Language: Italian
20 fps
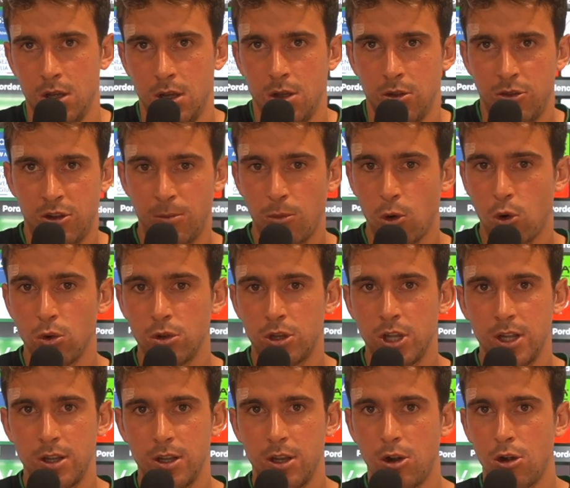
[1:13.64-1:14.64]
siamo
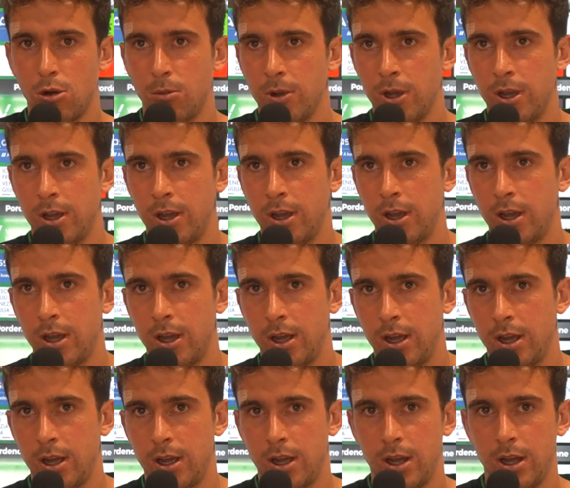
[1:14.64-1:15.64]
contenti di
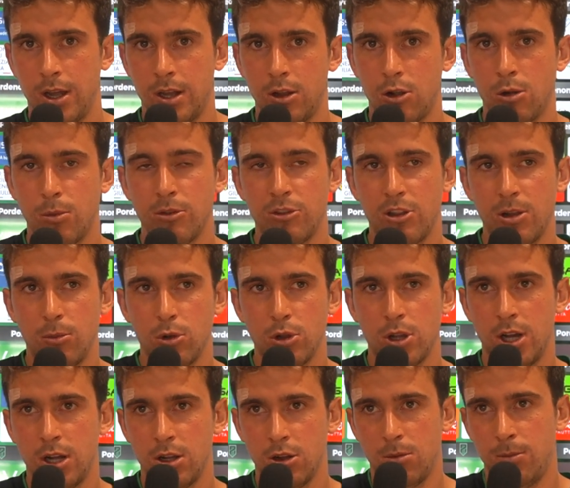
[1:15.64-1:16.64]
come, di come stiamo
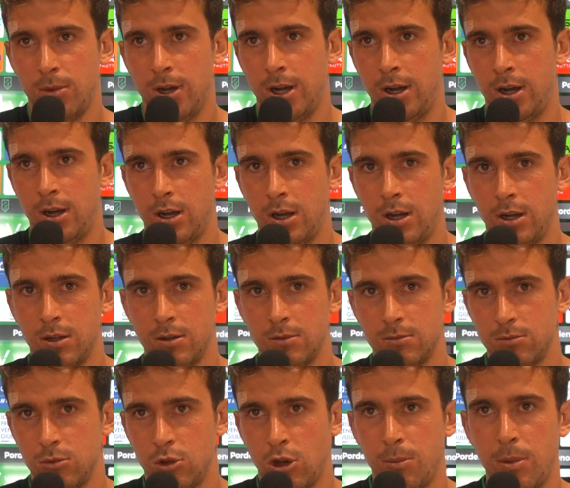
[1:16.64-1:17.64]
andando, ma
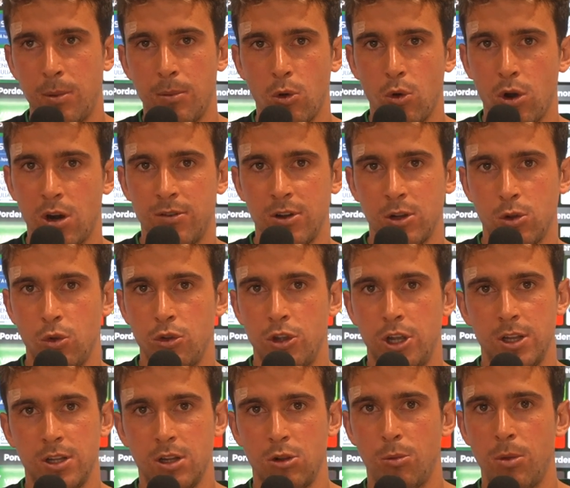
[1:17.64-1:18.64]
non abbiamo ancora fatto
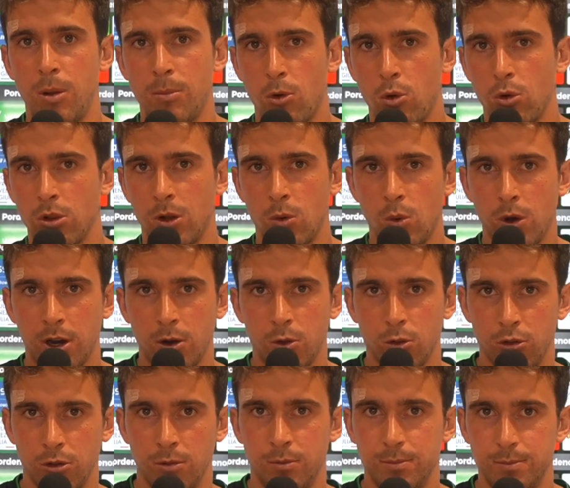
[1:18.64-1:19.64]
niente e dobbiamo continuare
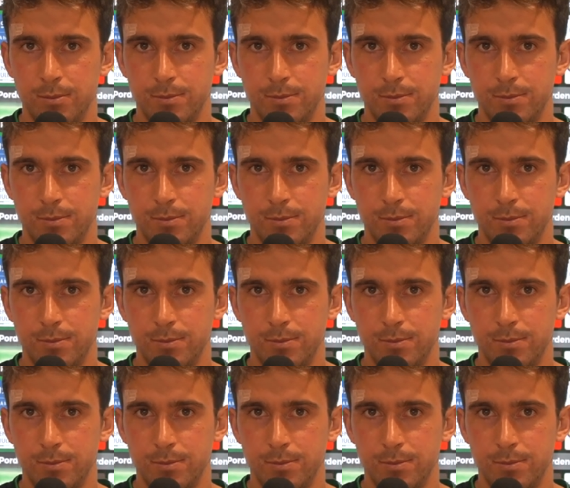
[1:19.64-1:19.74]
così.